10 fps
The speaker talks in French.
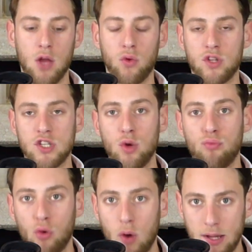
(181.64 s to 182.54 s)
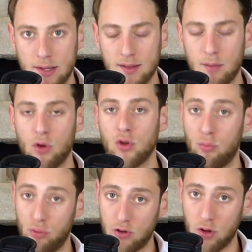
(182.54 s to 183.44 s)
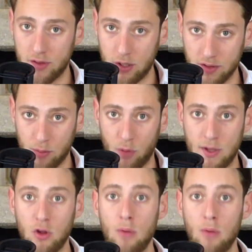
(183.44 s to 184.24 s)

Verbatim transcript: Donc déjà le pourquoi il est très important pour se lancer dans un premier temps